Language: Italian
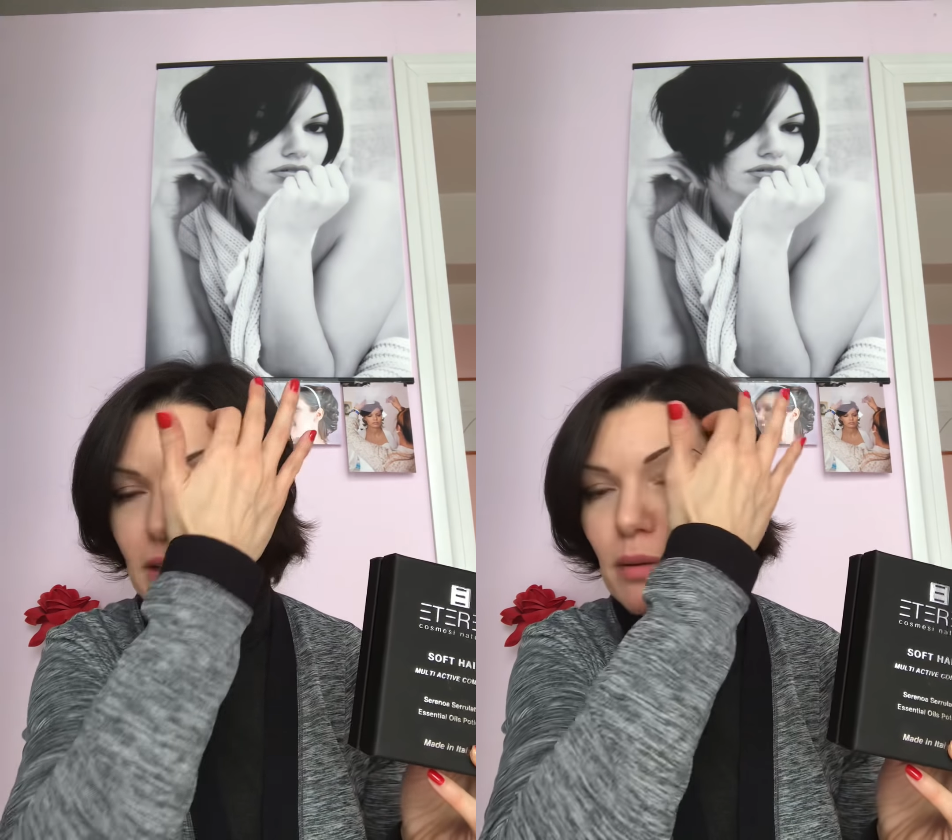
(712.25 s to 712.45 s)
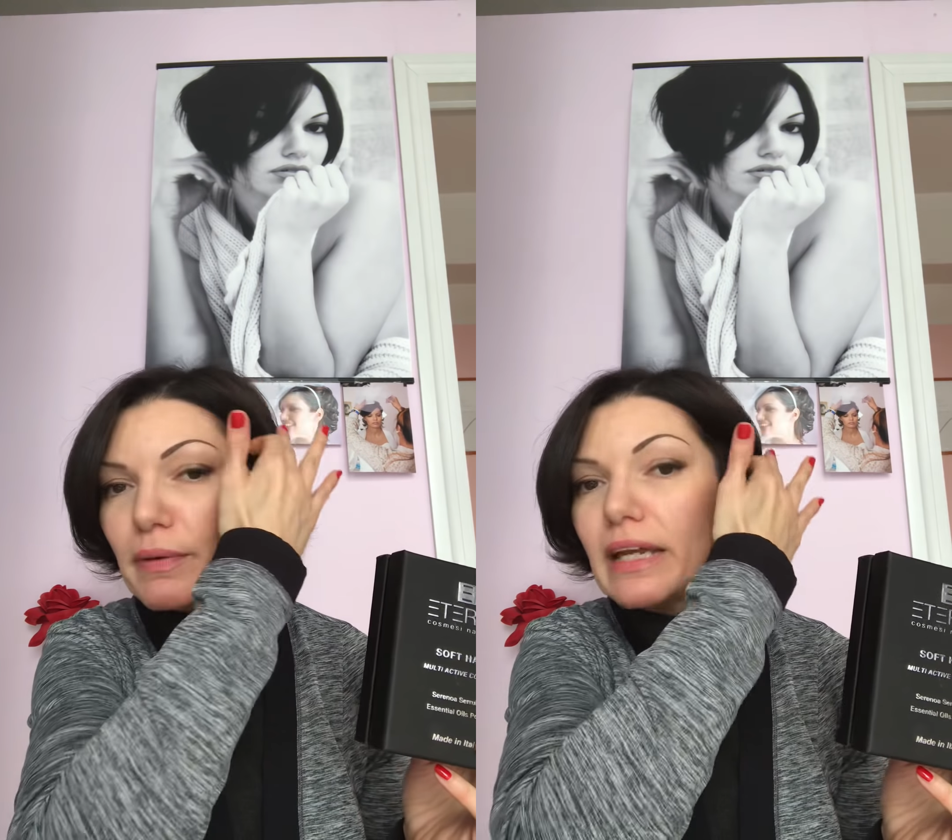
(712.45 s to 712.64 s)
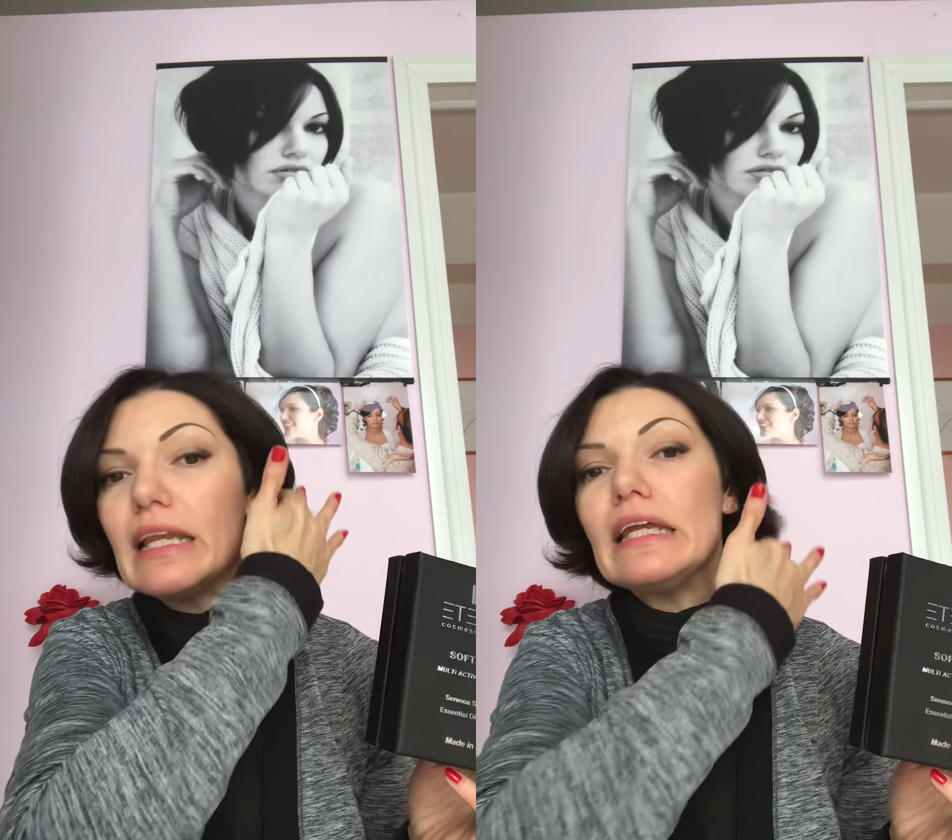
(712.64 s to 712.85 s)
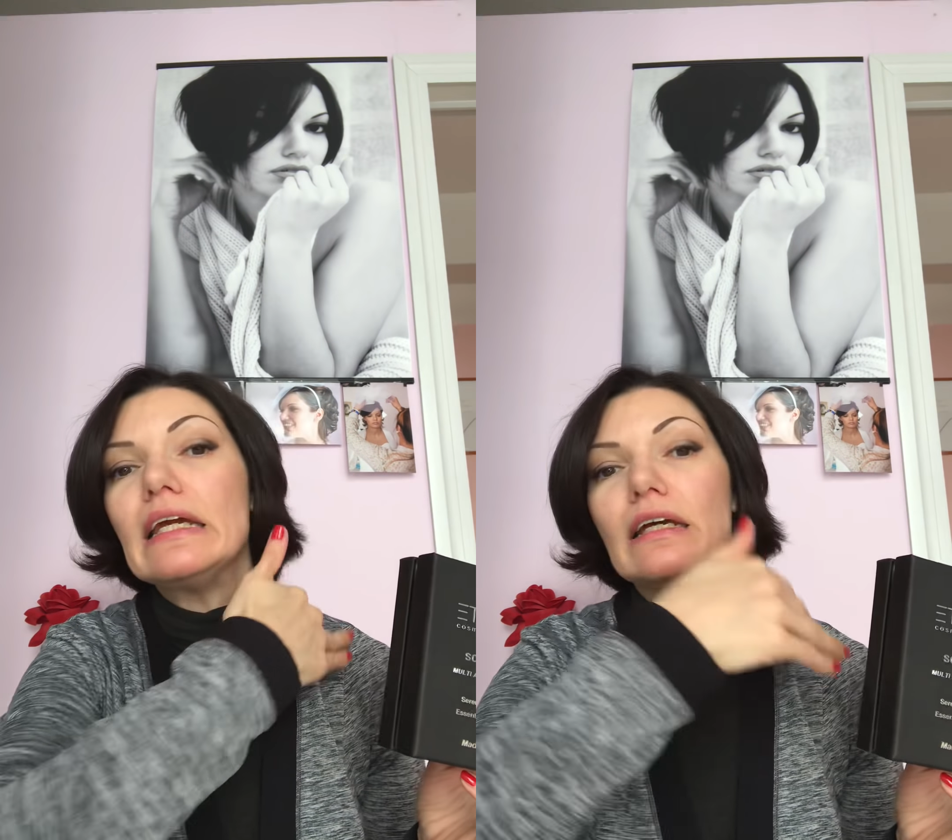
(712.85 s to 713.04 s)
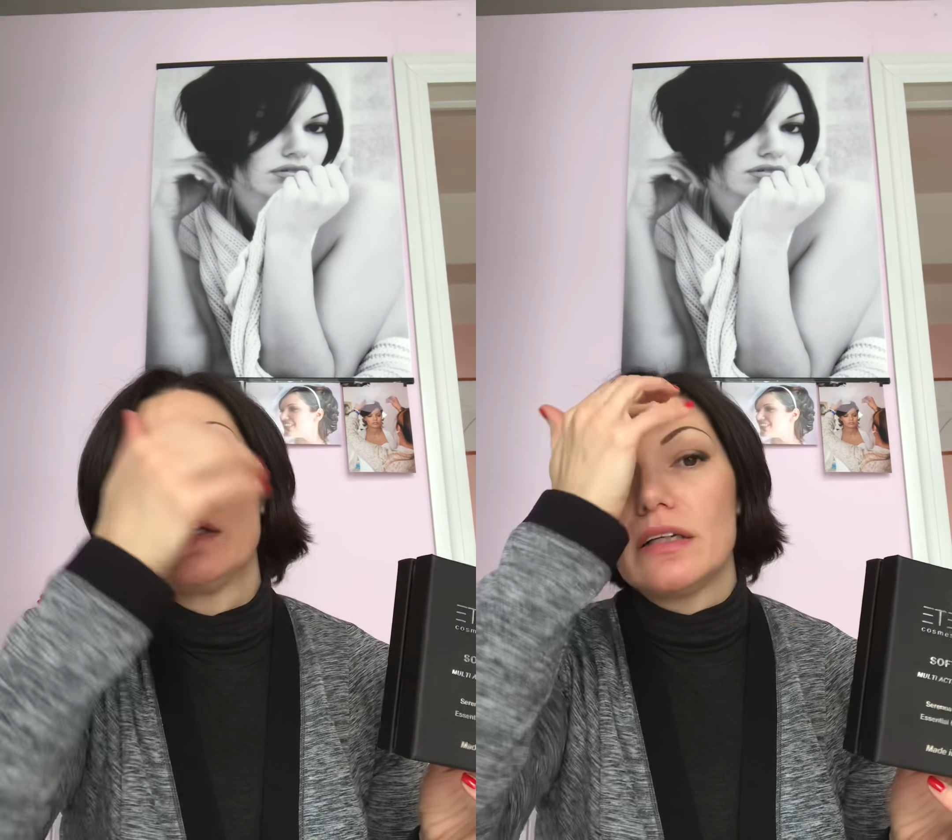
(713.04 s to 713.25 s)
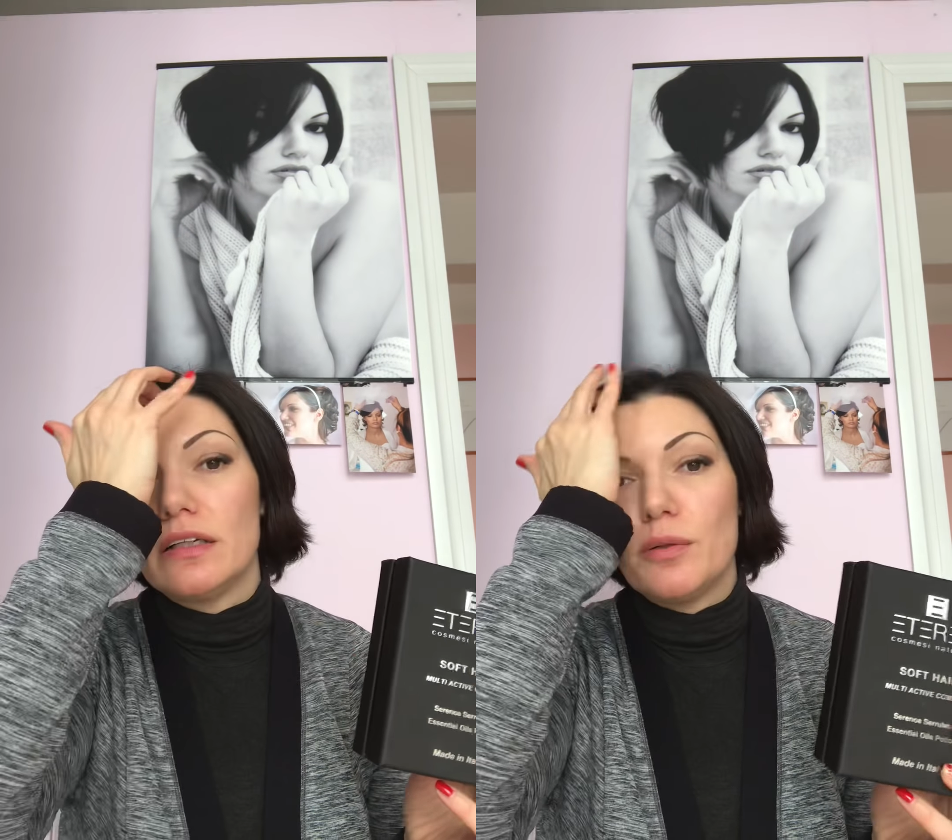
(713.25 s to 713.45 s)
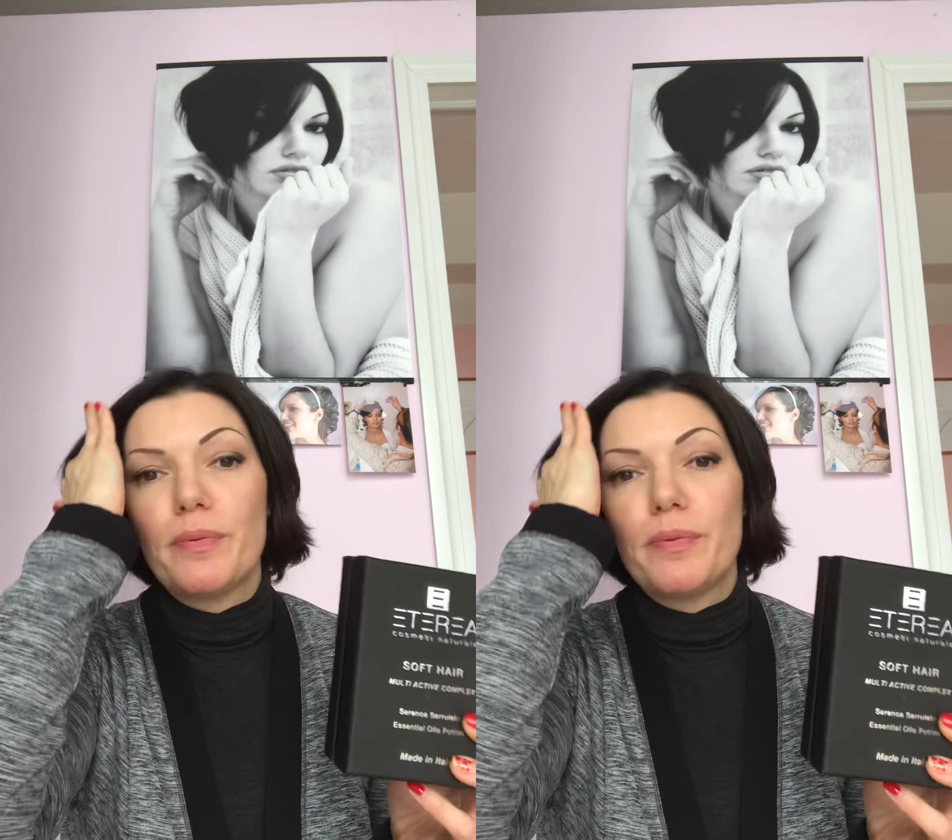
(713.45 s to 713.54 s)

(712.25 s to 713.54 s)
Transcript: per capelli, eh,